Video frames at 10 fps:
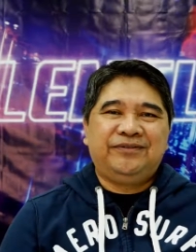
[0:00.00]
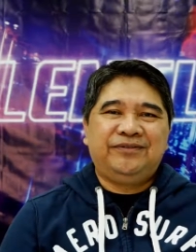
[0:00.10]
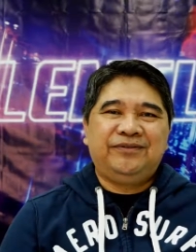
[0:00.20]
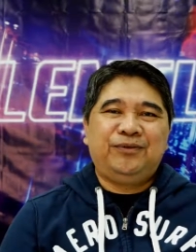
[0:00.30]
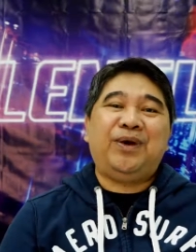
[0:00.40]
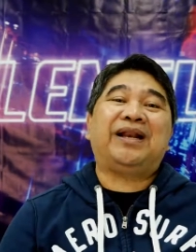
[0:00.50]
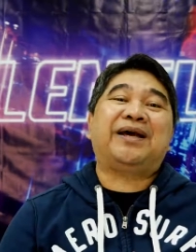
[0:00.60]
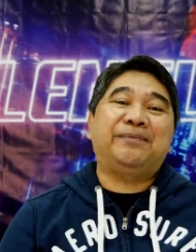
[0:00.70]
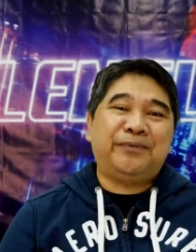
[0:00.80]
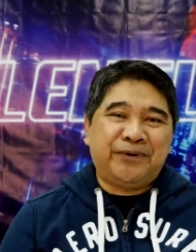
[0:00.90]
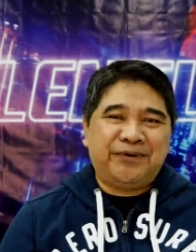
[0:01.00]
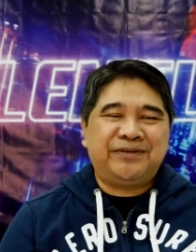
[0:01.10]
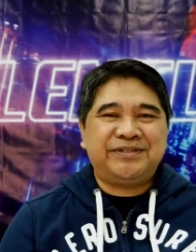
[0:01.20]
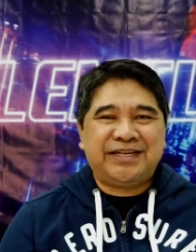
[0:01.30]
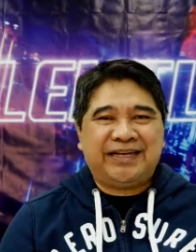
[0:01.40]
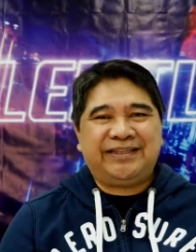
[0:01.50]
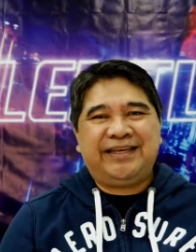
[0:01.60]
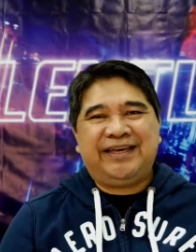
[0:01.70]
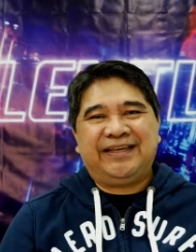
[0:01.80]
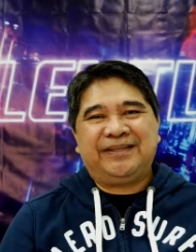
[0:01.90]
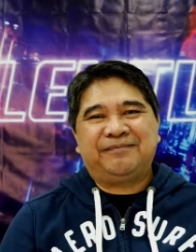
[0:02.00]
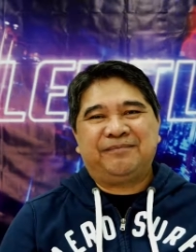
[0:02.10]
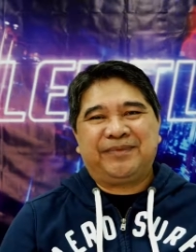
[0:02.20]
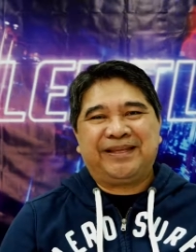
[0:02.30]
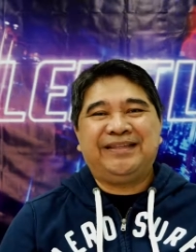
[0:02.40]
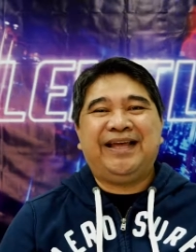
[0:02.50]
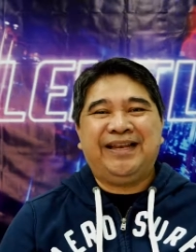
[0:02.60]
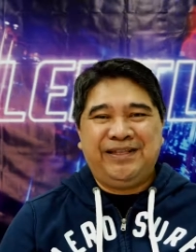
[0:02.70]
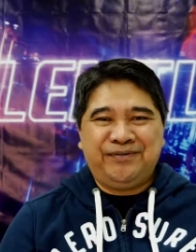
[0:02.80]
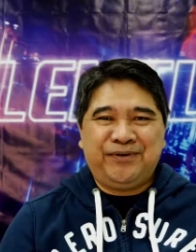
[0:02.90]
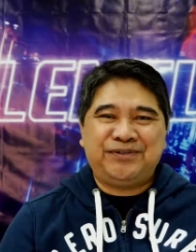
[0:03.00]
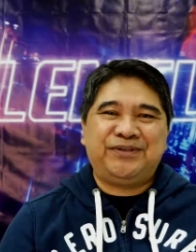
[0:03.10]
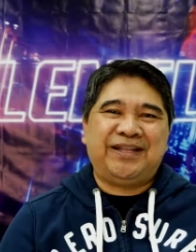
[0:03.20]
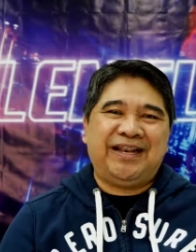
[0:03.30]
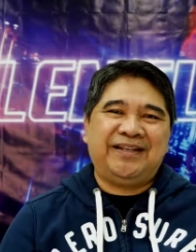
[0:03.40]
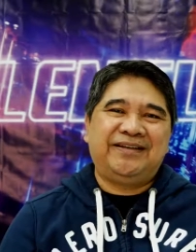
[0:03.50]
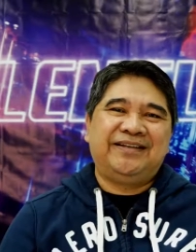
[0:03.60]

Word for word: Welcome po sa ating daily devotional.